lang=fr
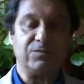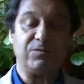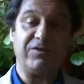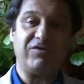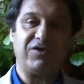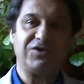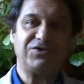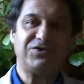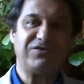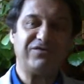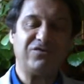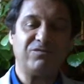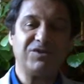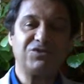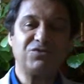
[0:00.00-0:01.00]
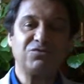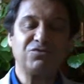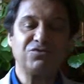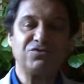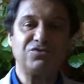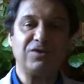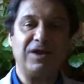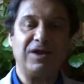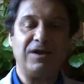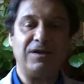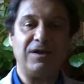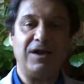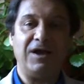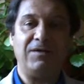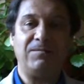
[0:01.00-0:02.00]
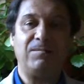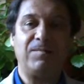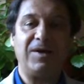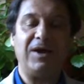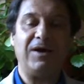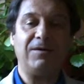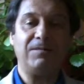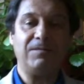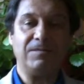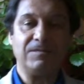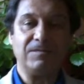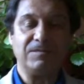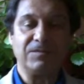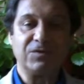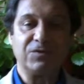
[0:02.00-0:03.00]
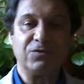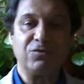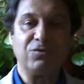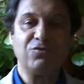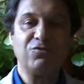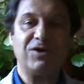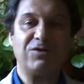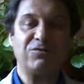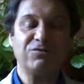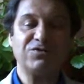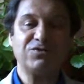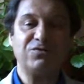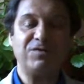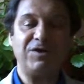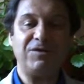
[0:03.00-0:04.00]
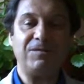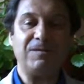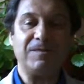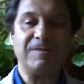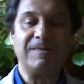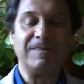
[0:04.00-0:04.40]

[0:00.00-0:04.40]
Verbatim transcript: On peut avoir des informations sur un plat que l'on doit consommer,